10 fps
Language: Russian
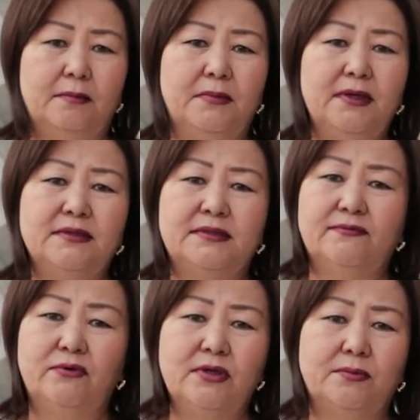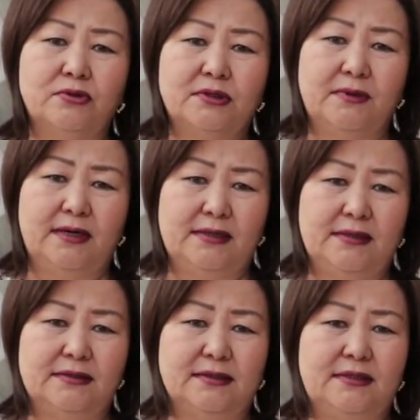Мы сегодня можем
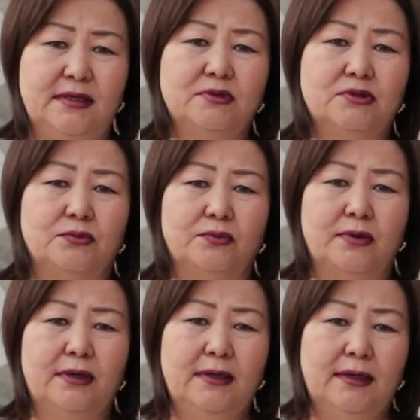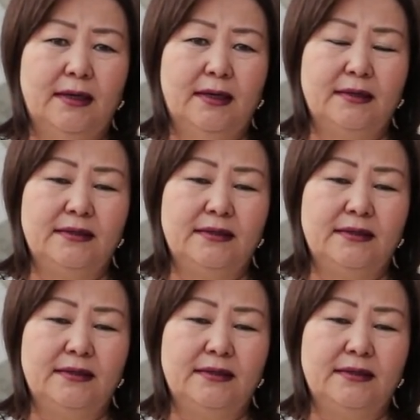гордиться тем, что Э,